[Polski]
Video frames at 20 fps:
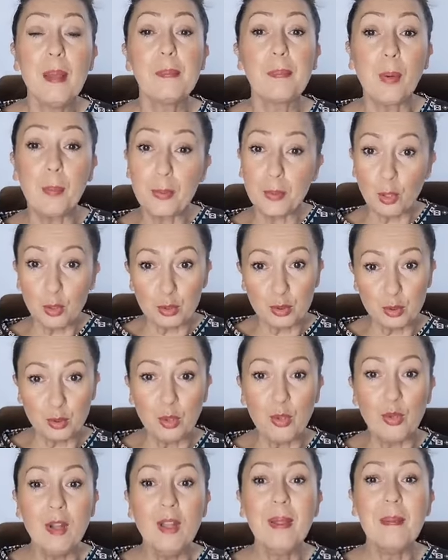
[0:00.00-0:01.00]
po prostu
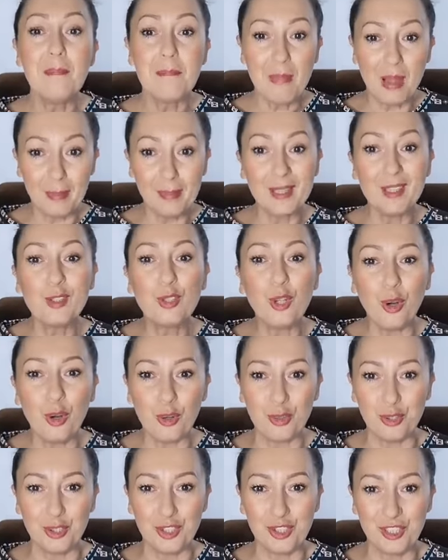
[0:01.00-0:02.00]
mamy
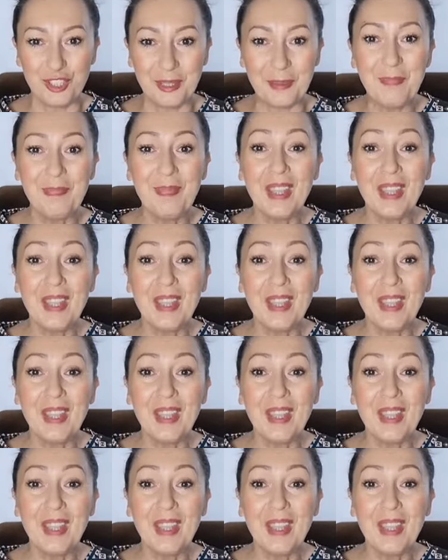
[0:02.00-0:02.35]
dojść,